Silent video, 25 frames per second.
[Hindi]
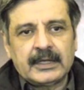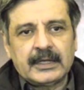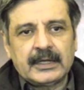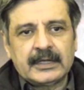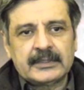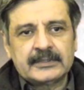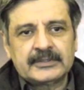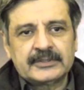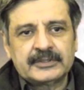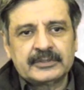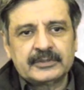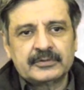
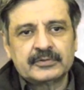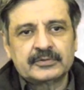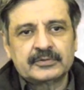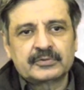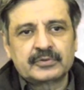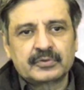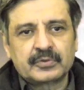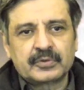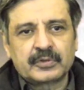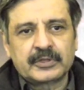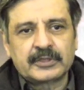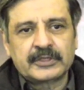ऐसी
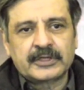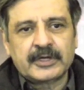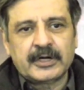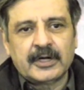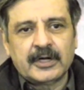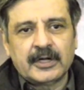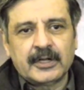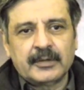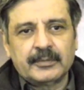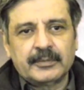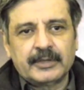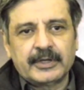सूरत
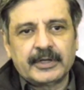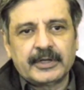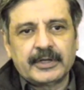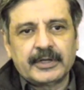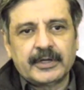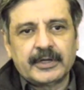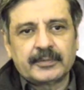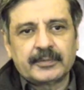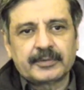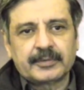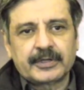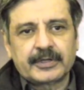हाल में
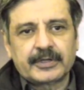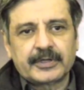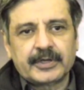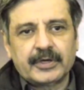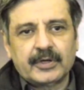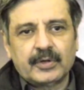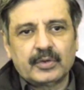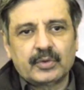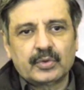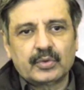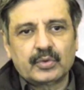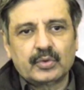आपके
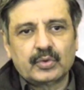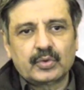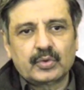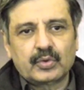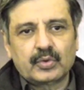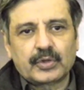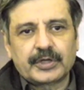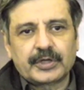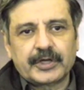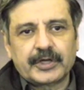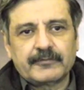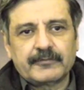क्या
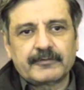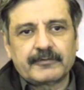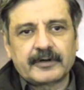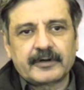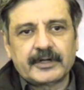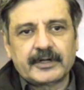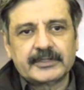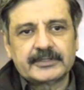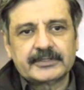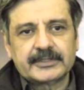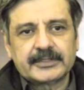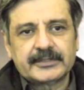हकूक़ और क्या
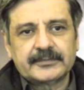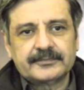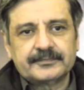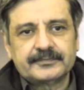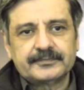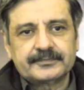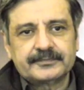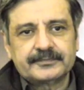फ़रज़ हैं